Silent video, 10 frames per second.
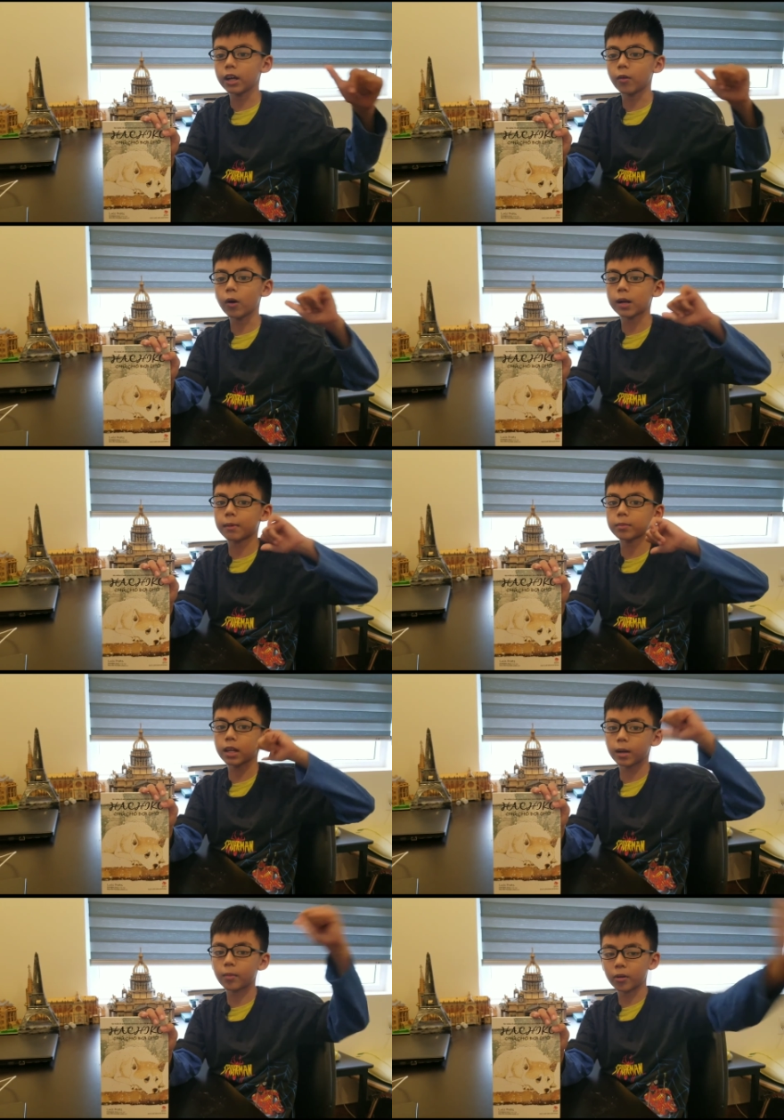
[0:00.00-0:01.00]
đừng quên bấm
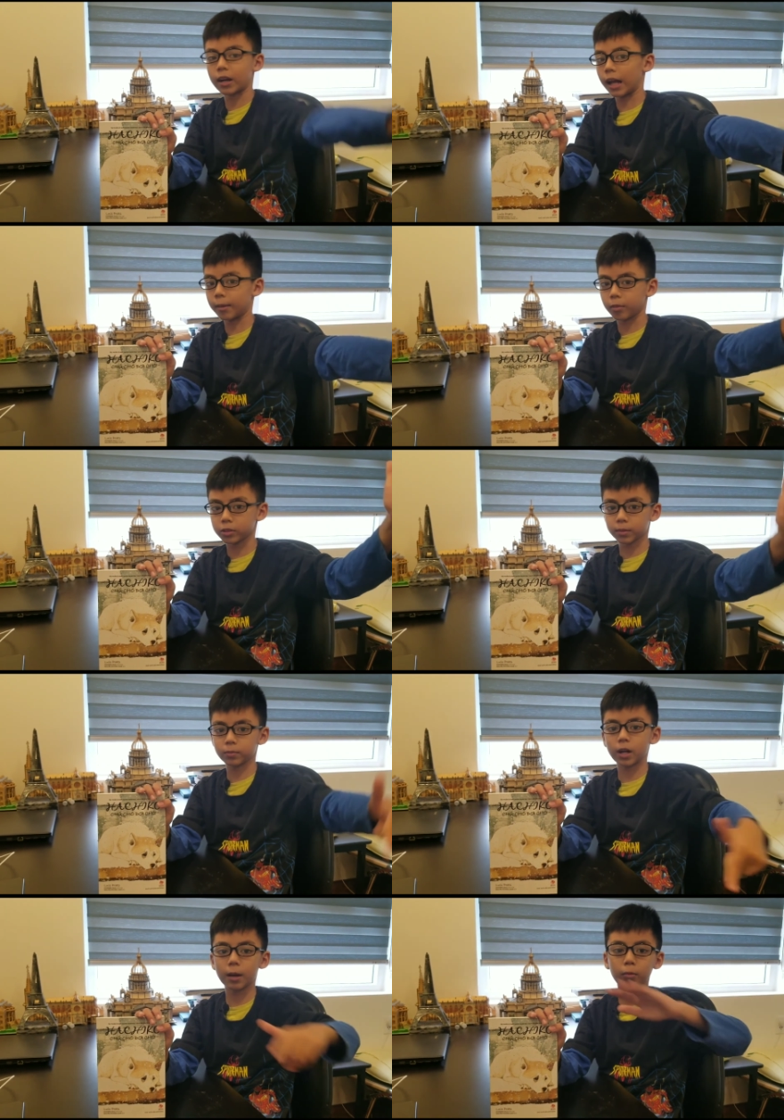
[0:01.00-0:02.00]
cho đăng một like một
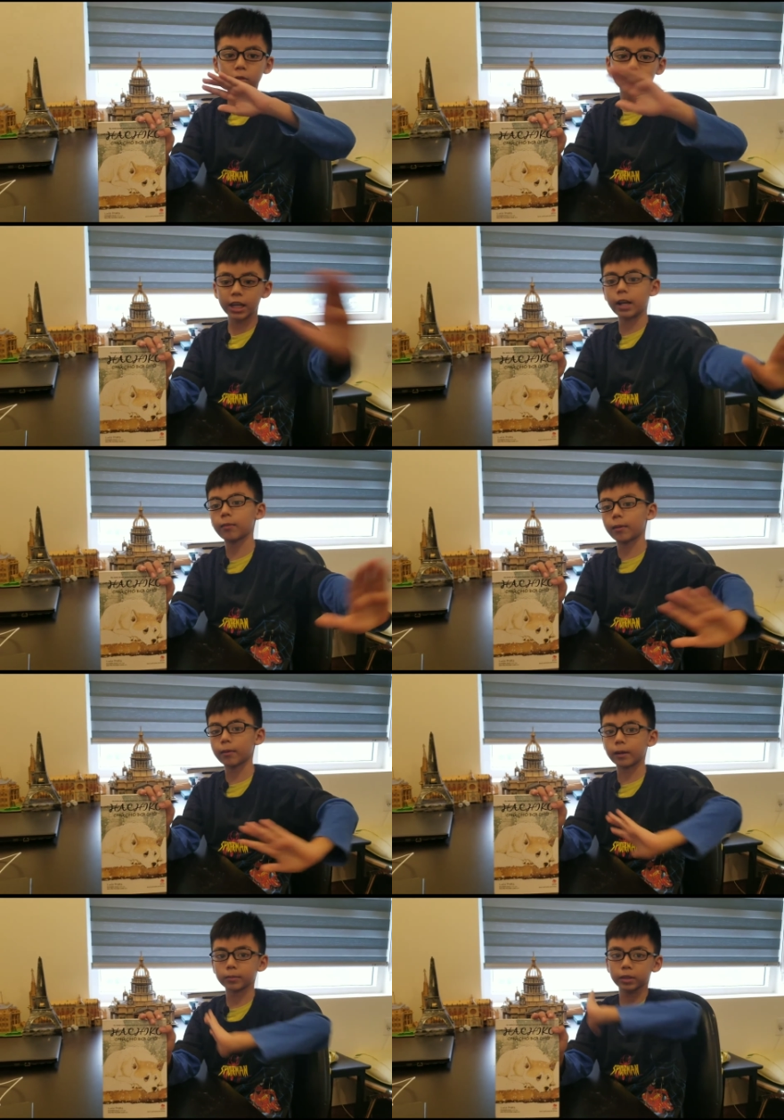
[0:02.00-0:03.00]
subscribe một share đăng
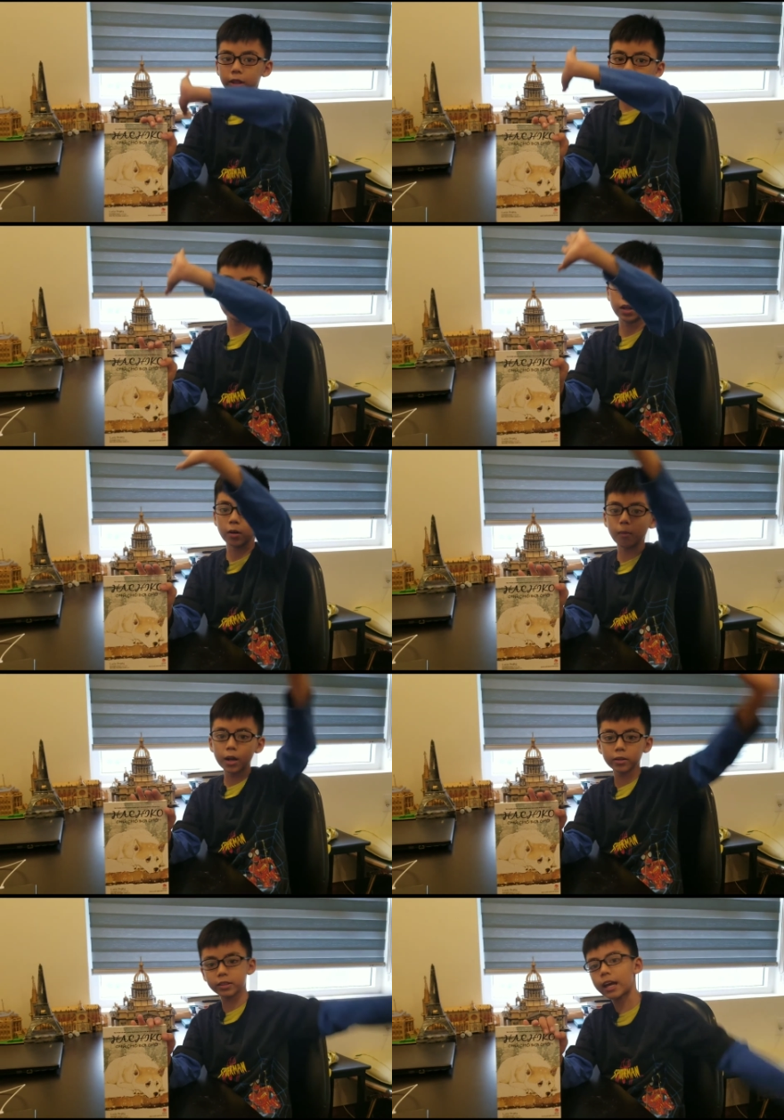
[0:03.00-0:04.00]
một lập thật nhiều video
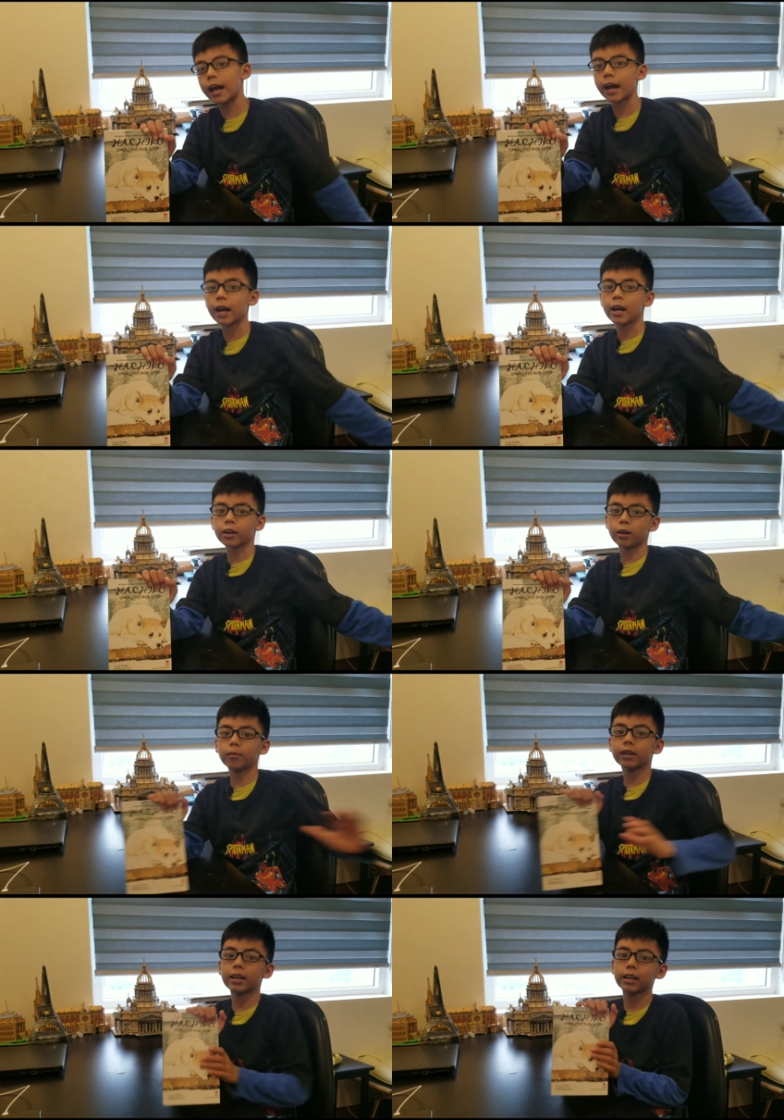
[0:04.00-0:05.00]
mới nữa nha
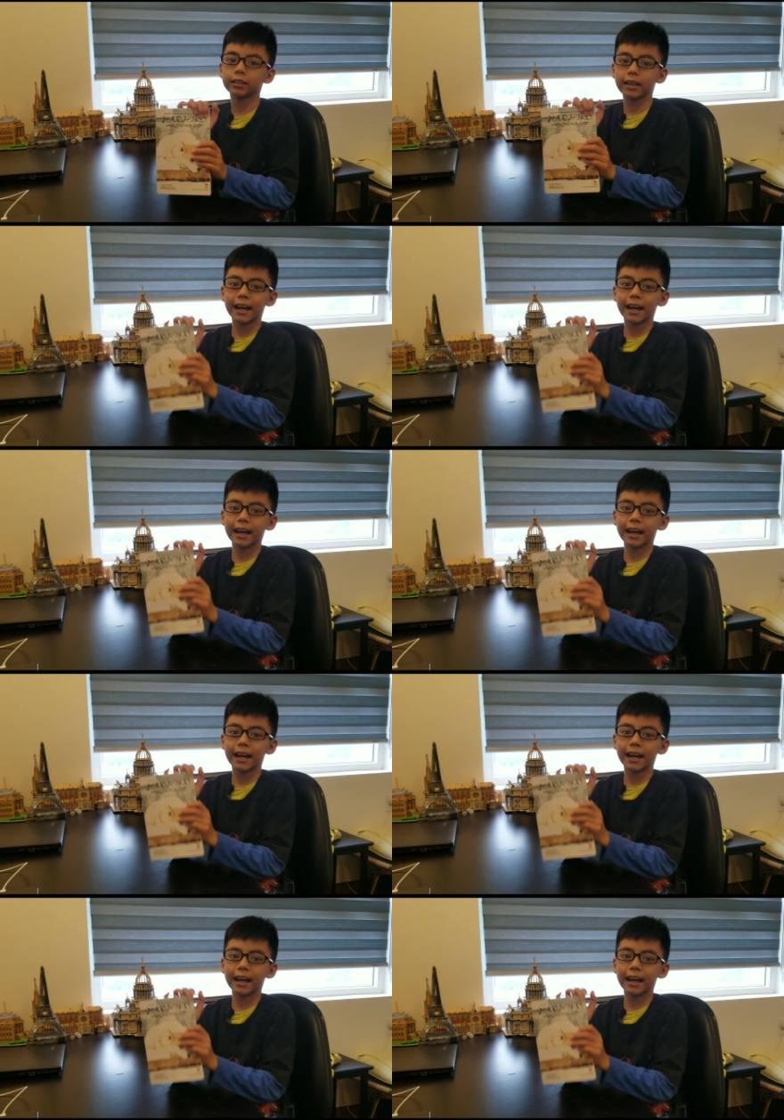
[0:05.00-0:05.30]
còn bây giờ thì